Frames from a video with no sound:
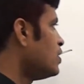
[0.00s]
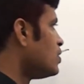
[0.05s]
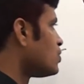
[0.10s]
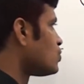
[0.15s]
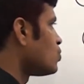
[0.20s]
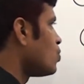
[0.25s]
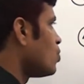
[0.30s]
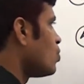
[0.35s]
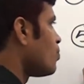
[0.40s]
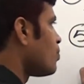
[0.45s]

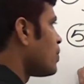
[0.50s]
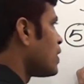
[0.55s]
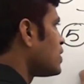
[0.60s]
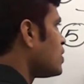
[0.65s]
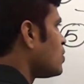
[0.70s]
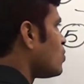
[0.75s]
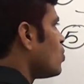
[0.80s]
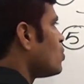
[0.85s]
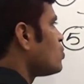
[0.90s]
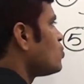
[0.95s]
సో
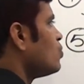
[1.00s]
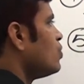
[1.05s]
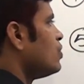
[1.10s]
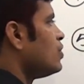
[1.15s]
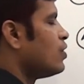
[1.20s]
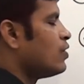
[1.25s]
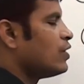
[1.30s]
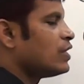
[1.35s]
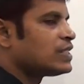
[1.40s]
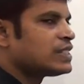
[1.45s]
ప్రతిరోజు
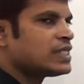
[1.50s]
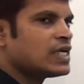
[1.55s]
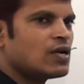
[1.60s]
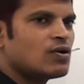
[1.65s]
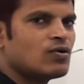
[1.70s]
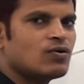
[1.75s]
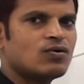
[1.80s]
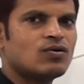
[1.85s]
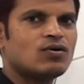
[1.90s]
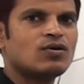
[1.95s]

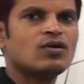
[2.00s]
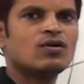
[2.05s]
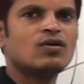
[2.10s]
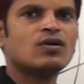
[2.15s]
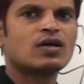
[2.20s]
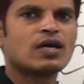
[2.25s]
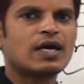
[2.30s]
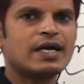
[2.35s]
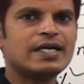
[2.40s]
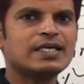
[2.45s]
ఇండోనేషియాలో
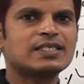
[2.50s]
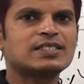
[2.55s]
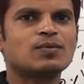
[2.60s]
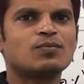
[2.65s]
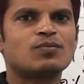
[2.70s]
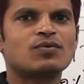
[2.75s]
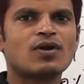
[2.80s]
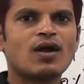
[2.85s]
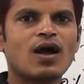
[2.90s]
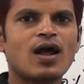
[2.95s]
కనీసం
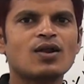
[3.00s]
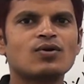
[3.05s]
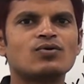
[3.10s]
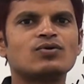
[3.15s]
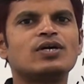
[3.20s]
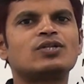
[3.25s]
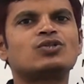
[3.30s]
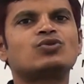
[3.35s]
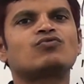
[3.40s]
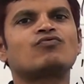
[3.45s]
నాలుగు
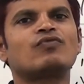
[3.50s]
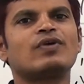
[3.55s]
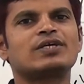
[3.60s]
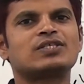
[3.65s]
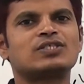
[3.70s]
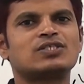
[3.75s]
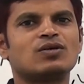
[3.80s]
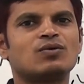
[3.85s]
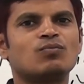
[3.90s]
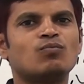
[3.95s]
ఎర్త్
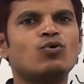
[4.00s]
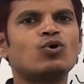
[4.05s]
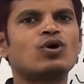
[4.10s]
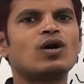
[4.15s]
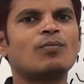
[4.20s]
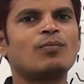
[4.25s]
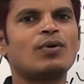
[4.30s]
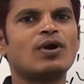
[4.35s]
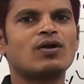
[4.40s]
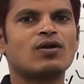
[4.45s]
క్వేక్స్
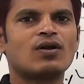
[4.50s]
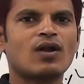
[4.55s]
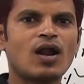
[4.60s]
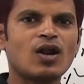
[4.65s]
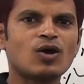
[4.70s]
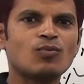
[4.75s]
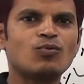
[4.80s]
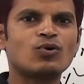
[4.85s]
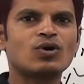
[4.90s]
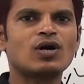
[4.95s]
భూకంపాలు
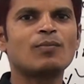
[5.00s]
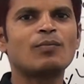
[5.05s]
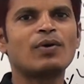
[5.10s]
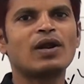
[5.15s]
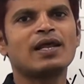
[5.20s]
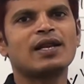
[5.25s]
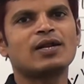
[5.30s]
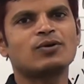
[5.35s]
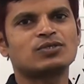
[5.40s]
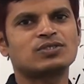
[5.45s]
నాలుగు
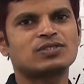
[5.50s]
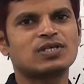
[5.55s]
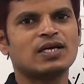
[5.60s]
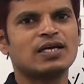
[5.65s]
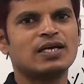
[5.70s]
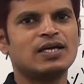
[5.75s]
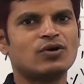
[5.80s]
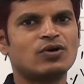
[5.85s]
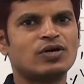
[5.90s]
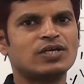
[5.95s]
భూకంపాలైనా వస్తాయి
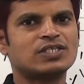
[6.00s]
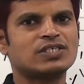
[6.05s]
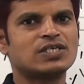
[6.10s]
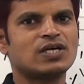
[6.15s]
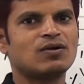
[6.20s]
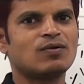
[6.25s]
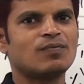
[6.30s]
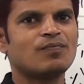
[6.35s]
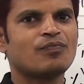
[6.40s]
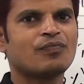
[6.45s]

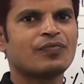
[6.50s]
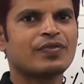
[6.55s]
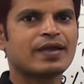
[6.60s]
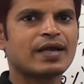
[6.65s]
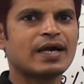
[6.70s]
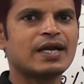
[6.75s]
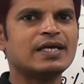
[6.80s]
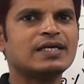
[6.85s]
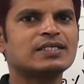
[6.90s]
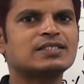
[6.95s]
ఇండోనేషియాలో
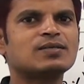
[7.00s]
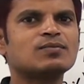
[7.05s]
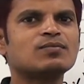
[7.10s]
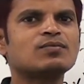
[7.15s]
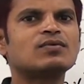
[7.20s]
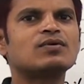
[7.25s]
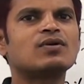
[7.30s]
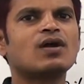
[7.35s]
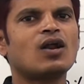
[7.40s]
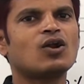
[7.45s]
కనీసం
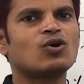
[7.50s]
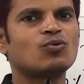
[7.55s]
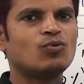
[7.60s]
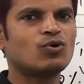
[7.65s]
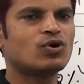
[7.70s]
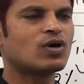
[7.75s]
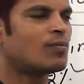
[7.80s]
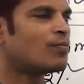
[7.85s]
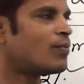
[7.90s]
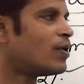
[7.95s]
నాలుగు
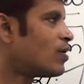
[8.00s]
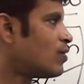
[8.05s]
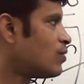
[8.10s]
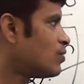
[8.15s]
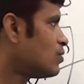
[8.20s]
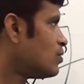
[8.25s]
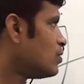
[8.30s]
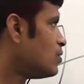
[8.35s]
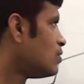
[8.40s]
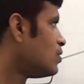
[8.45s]
భూకంపాలు
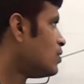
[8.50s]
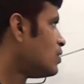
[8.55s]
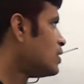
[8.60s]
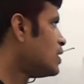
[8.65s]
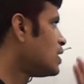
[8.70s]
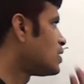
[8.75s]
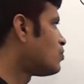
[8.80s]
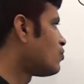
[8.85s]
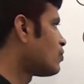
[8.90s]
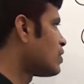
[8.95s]

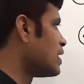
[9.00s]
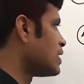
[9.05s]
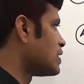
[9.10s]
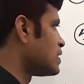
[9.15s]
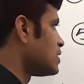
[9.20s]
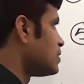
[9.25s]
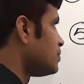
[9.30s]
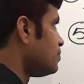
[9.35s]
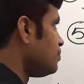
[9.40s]
ఎర్త్ క్వేక్స్